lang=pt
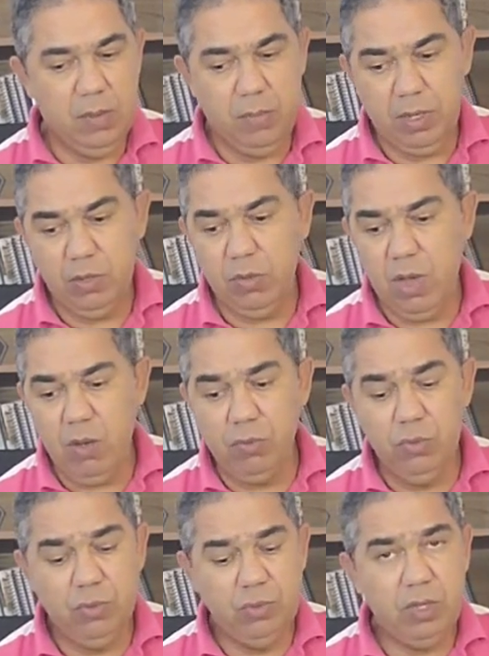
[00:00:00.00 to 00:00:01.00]
Pessoal,
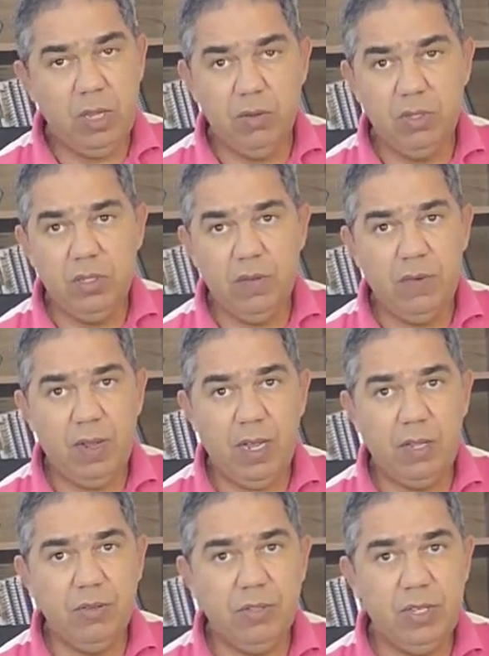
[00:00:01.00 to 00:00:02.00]
não tenho que se
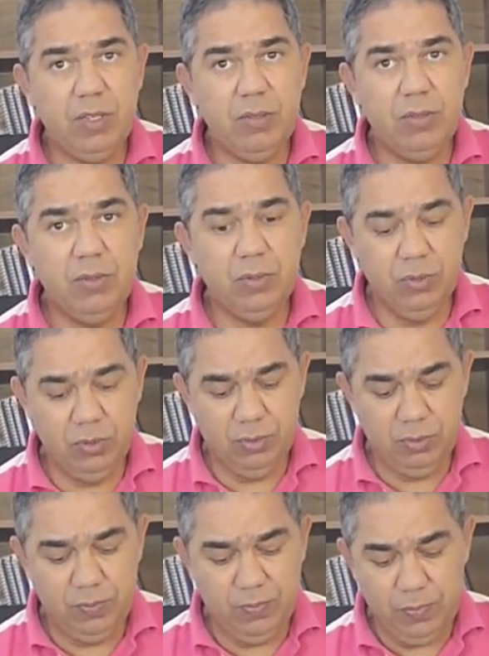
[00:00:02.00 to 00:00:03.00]
falar do, do,
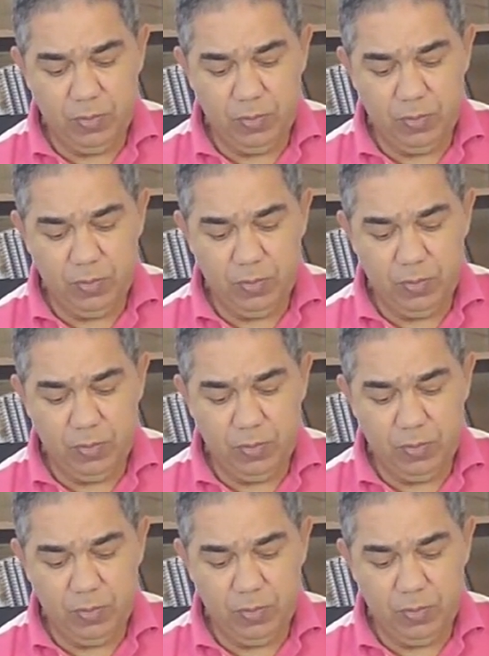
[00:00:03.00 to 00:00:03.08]
do,